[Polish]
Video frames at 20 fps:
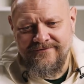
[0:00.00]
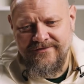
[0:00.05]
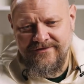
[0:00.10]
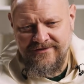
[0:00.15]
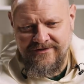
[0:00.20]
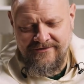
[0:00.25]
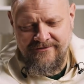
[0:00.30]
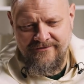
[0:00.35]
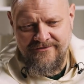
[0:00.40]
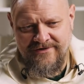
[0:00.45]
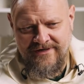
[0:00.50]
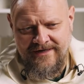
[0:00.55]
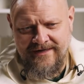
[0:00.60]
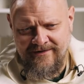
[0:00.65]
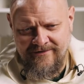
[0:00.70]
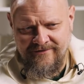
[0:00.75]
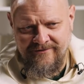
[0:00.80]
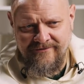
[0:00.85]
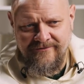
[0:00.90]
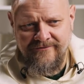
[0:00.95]
że to
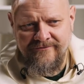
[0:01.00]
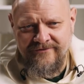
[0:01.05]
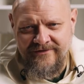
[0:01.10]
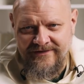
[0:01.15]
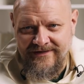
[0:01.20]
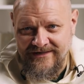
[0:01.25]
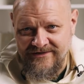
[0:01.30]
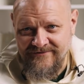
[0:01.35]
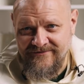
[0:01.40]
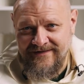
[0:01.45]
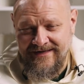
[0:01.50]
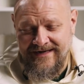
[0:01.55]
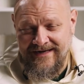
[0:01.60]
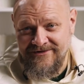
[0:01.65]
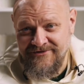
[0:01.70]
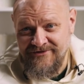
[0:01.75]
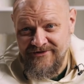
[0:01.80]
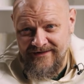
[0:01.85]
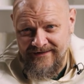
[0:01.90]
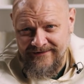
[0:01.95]
ziarno widać
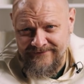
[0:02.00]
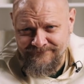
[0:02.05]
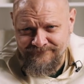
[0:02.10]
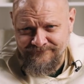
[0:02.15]
wyraźnie,